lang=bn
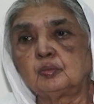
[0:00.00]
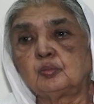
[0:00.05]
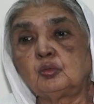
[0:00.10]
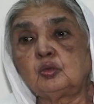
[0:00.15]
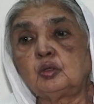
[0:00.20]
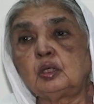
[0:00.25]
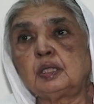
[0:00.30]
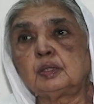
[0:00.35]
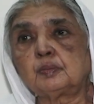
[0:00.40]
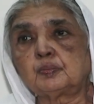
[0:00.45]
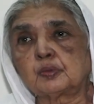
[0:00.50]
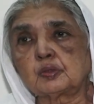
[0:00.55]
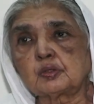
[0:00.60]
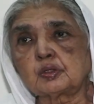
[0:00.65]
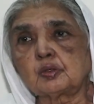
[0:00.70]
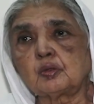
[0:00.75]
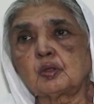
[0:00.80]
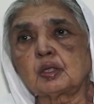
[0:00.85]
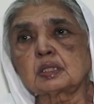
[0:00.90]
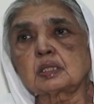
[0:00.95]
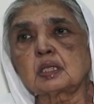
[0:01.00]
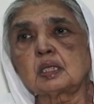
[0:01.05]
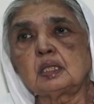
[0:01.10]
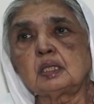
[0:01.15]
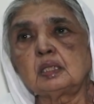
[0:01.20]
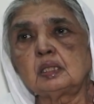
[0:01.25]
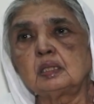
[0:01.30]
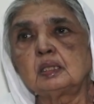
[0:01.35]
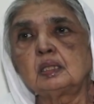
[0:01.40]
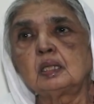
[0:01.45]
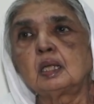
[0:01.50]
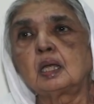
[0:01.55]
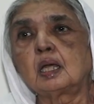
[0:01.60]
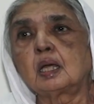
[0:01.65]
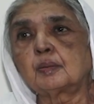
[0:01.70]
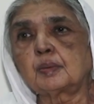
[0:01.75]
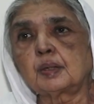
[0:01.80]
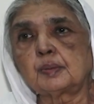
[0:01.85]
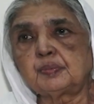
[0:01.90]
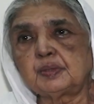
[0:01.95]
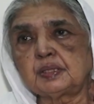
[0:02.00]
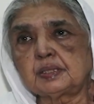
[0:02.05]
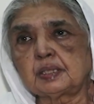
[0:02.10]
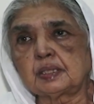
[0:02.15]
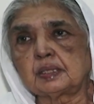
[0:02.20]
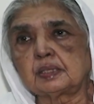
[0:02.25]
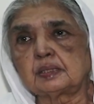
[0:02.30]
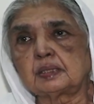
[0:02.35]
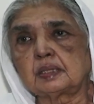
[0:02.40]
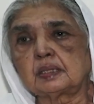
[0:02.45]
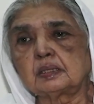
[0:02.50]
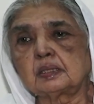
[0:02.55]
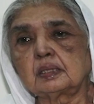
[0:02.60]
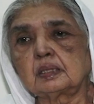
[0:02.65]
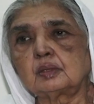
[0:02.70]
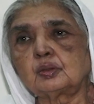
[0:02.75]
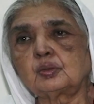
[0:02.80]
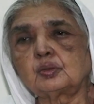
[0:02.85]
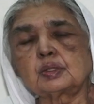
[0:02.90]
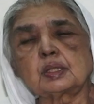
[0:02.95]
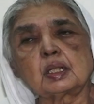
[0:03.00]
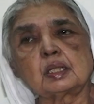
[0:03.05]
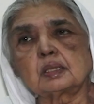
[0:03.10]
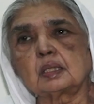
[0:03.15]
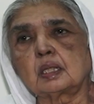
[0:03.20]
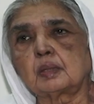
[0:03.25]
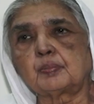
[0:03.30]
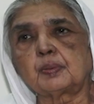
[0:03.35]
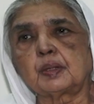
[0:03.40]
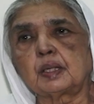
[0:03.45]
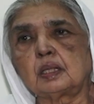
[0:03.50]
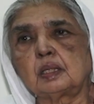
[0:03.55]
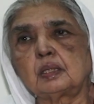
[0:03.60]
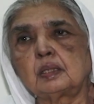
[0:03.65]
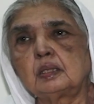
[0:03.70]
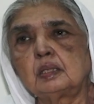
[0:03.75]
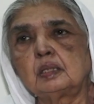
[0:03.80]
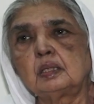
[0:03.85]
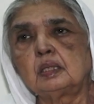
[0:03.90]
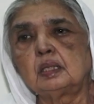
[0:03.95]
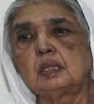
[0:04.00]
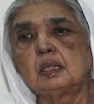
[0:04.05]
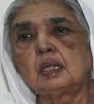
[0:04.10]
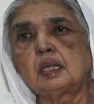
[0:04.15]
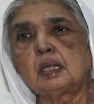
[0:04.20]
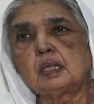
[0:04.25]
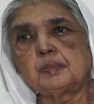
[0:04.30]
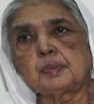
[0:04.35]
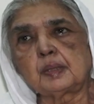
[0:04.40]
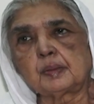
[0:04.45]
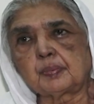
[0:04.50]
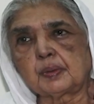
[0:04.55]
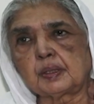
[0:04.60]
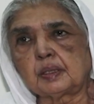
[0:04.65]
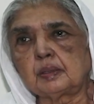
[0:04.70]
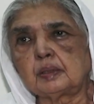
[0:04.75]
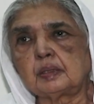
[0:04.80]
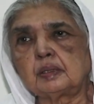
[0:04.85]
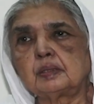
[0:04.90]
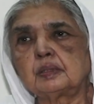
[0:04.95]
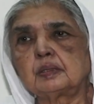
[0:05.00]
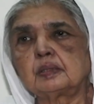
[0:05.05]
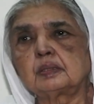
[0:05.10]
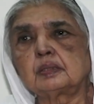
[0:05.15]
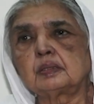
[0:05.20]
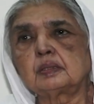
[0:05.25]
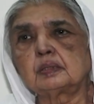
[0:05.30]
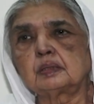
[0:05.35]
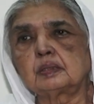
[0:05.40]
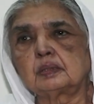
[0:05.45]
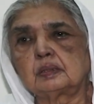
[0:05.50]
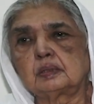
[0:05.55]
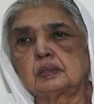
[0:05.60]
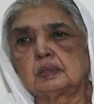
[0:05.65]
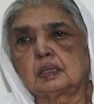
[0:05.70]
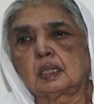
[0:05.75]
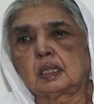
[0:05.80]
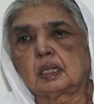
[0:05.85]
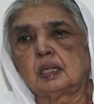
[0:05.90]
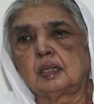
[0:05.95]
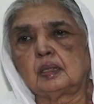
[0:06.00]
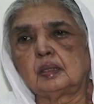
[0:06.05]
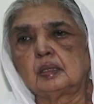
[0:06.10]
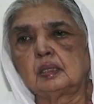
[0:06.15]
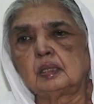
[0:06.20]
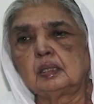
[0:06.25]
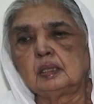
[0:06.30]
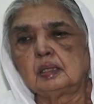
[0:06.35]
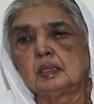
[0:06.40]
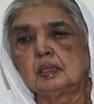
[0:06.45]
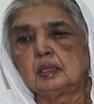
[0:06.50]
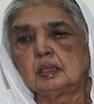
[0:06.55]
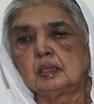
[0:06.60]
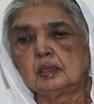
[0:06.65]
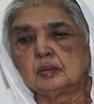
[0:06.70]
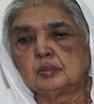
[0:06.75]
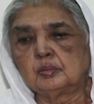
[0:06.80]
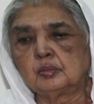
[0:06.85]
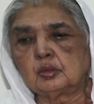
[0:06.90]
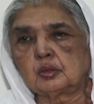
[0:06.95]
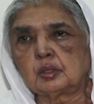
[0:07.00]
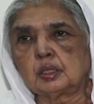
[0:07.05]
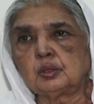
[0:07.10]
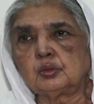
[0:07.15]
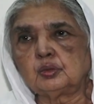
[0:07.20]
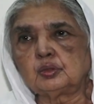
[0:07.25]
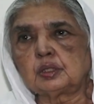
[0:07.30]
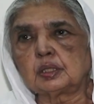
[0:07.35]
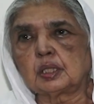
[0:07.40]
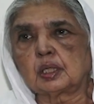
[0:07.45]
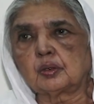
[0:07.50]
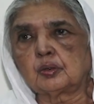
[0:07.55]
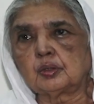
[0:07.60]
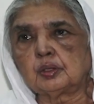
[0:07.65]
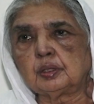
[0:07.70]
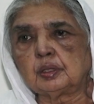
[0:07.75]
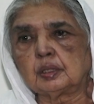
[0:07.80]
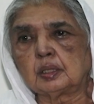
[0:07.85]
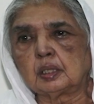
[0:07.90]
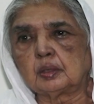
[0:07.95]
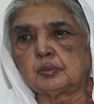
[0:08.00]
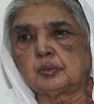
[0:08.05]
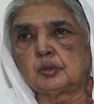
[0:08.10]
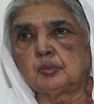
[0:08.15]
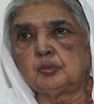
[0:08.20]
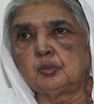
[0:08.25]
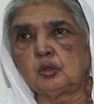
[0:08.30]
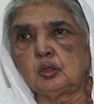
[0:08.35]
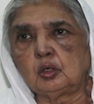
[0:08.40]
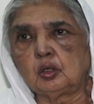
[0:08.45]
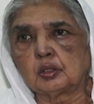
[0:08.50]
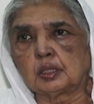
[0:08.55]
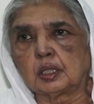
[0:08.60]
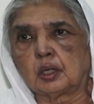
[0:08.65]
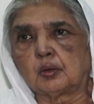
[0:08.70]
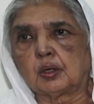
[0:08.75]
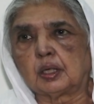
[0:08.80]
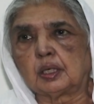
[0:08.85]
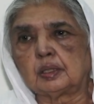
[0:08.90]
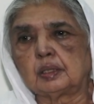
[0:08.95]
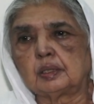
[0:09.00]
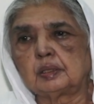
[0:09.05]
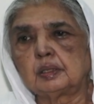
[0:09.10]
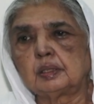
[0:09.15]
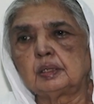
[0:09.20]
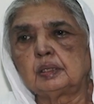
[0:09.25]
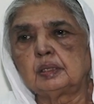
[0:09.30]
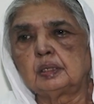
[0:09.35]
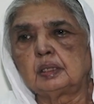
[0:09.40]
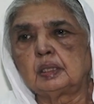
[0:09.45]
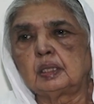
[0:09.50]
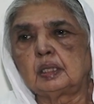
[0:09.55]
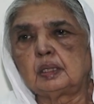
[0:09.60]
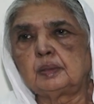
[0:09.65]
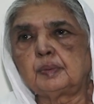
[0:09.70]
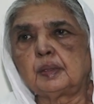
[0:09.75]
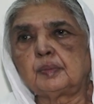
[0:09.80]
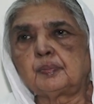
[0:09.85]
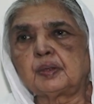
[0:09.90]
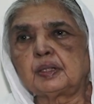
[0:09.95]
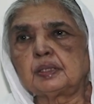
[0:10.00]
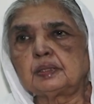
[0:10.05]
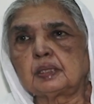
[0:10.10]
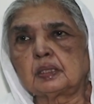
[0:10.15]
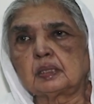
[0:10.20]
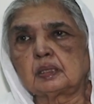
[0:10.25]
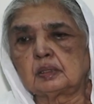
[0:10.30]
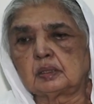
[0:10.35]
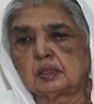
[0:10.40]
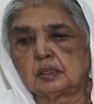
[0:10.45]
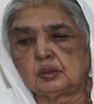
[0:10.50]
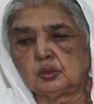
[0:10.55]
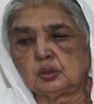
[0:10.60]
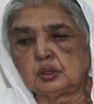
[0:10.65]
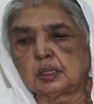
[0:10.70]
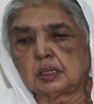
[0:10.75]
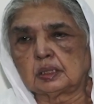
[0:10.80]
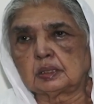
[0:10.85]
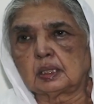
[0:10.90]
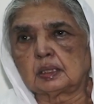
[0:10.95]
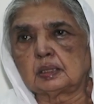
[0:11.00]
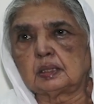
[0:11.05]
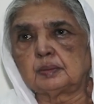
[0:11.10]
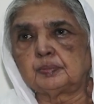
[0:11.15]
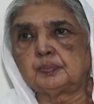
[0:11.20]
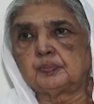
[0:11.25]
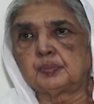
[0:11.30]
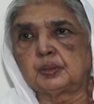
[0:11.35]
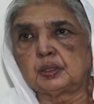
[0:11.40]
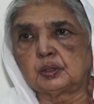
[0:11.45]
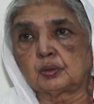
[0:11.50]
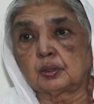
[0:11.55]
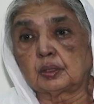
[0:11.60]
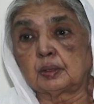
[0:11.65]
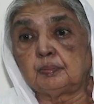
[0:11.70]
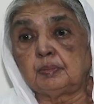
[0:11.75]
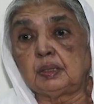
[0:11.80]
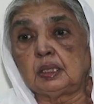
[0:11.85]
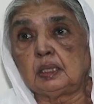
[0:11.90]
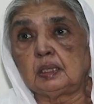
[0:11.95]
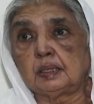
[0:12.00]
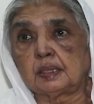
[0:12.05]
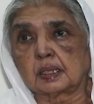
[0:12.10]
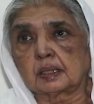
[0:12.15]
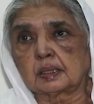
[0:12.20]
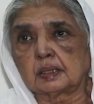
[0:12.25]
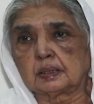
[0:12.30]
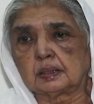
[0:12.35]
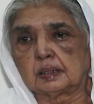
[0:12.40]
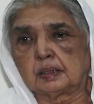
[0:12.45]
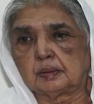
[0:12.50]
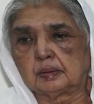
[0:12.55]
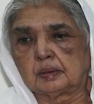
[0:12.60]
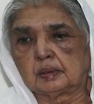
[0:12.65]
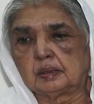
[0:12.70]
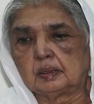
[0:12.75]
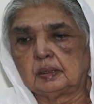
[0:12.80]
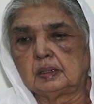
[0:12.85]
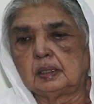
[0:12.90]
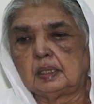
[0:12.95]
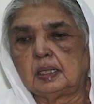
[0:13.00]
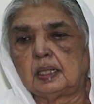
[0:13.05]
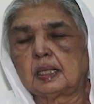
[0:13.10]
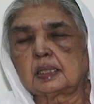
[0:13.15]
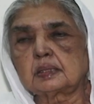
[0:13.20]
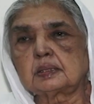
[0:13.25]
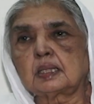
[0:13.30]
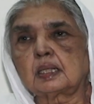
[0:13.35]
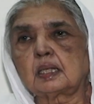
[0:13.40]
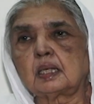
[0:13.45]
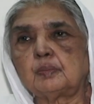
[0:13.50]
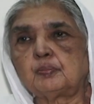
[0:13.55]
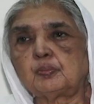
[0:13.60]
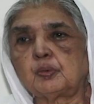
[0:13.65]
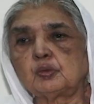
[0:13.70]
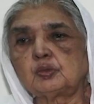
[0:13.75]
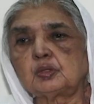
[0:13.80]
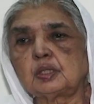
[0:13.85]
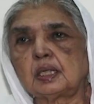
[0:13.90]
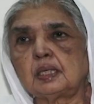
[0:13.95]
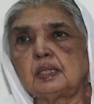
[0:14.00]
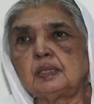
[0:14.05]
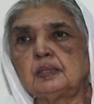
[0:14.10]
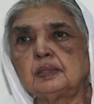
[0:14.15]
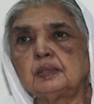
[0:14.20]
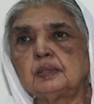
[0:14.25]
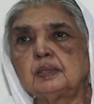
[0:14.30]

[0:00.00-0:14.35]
মূল্যের প্রশ্ন আসলে আমরা পিছিয়ে যাই কিন্তু সাদ্দাপা এই ব্যাপারে যারা মুখের উচ্চারণ এবং মূল্য দেওয়া এই ব্যাপারে যা দুইটা যাদের ভিতরে মিল দেখা দেয় এক জায়গায় পৌঁছায়